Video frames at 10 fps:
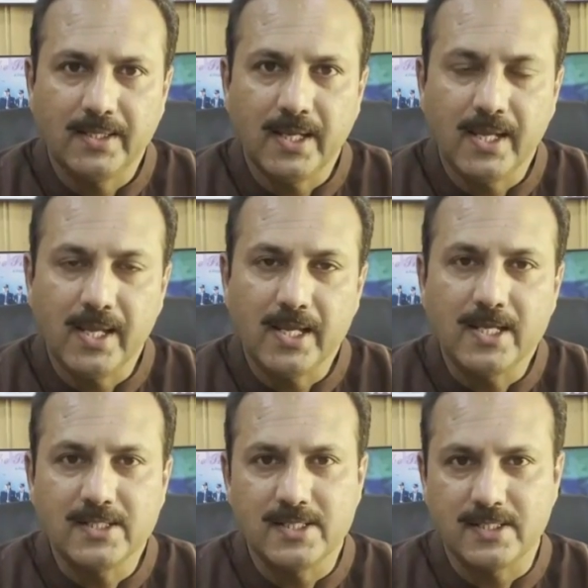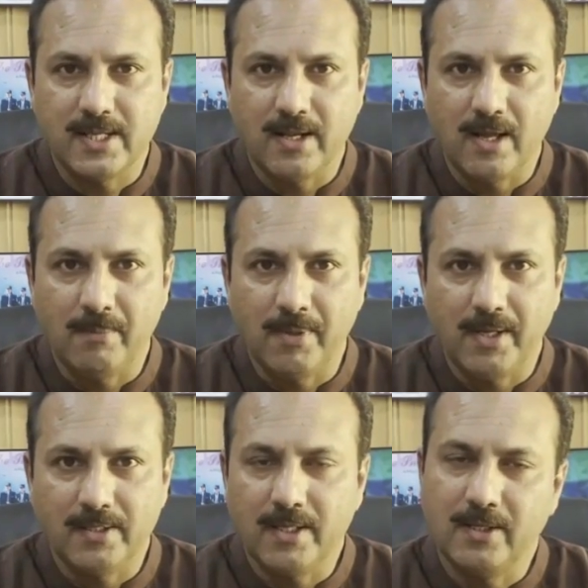ये एक ही चीज़ के नाम
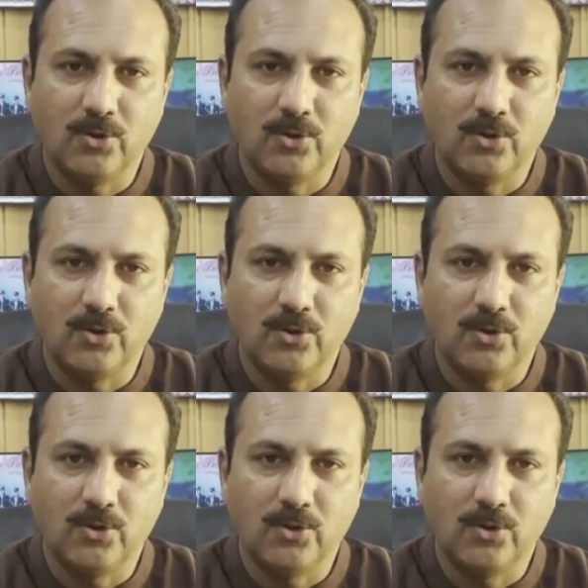है यानी